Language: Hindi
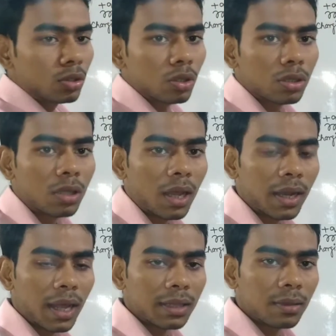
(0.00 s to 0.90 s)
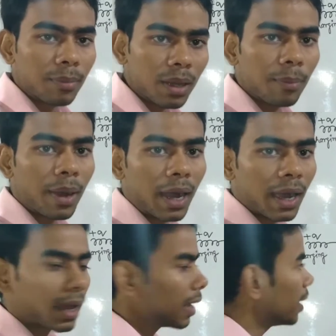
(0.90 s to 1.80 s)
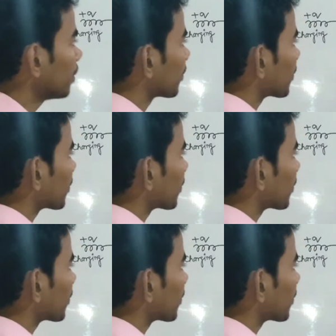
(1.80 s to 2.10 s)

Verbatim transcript: जो धनात्मक भाग है